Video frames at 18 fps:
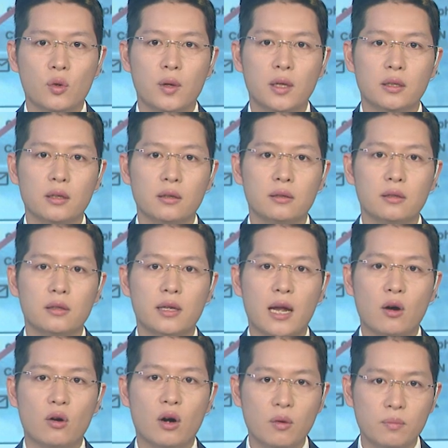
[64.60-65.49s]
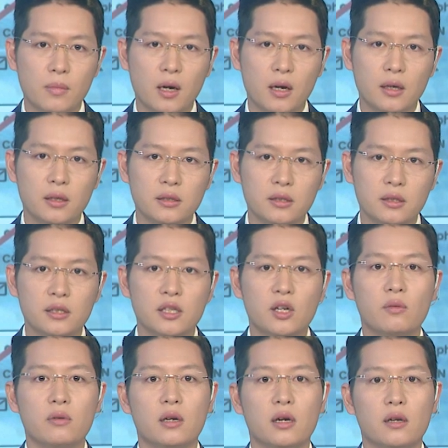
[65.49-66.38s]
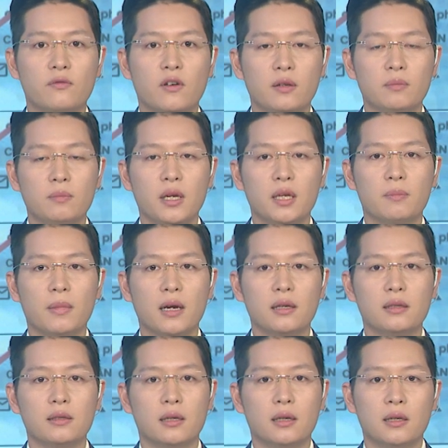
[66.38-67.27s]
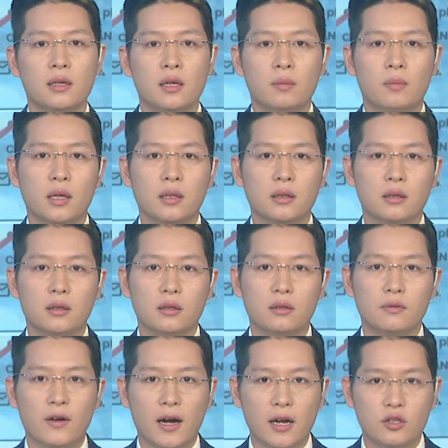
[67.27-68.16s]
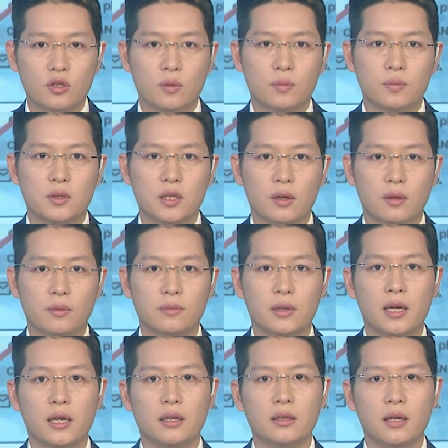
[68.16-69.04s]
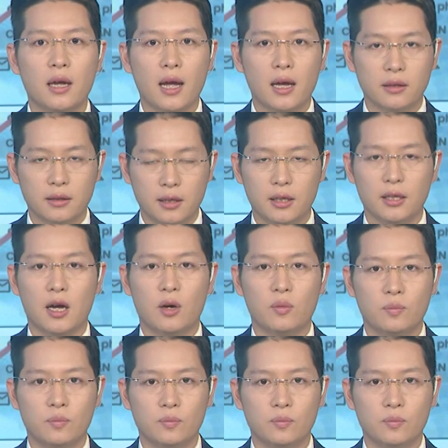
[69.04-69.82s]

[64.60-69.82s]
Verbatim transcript: hình thức lừa đảo không mới nhưng nhiều người vẫn bị mắc lừa, mất từ vài chục triệu đến hàng tỷ đồng.